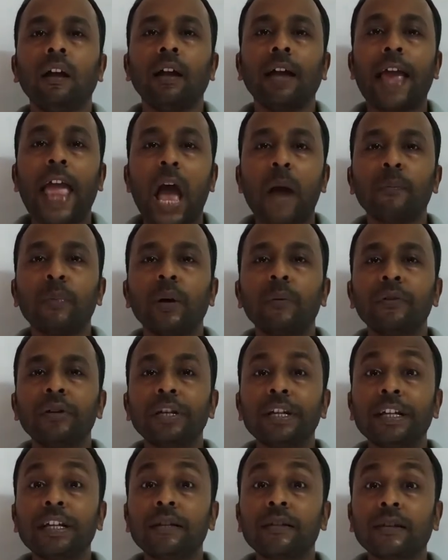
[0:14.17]
অ্যাবাভ
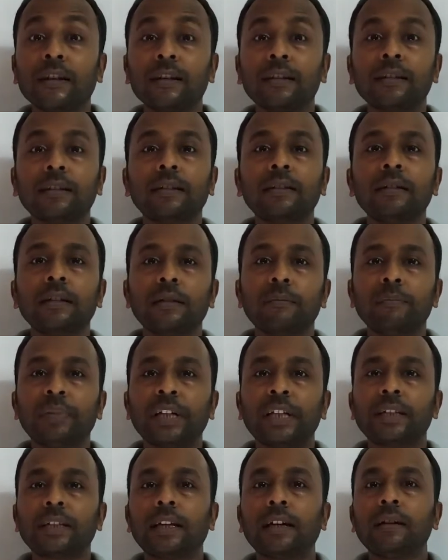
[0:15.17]
রিক্রিস্টালাইজেশন
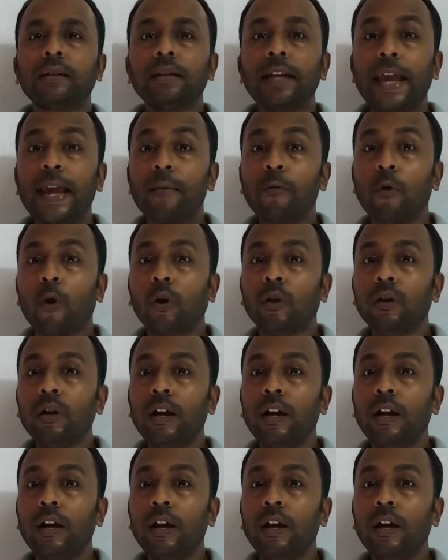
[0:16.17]
টেম্পারেচার এবং